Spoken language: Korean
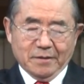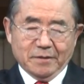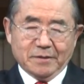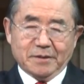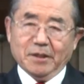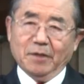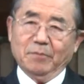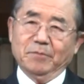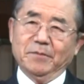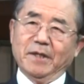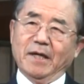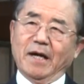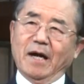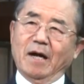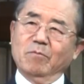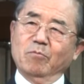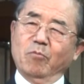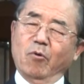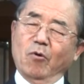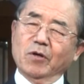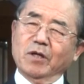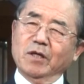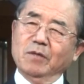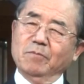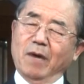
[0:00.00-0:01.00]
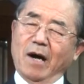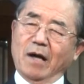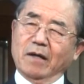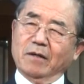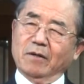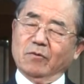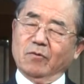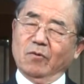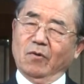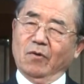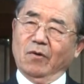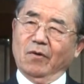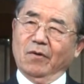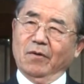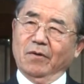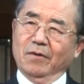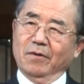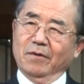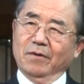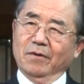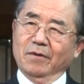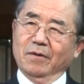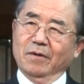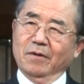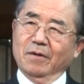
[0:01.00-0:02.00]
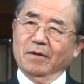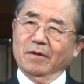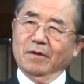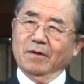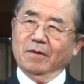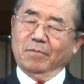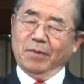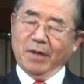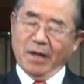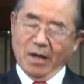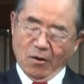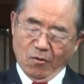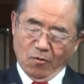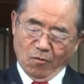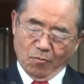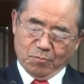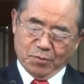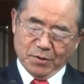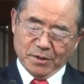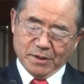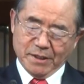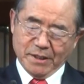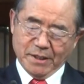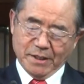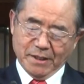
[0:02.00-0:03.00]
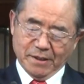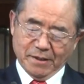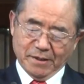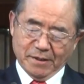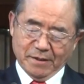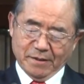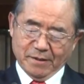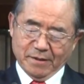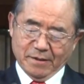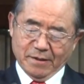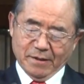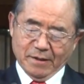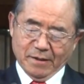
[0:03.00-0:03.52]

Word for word: 지금 내가 목이 마르고 배고프니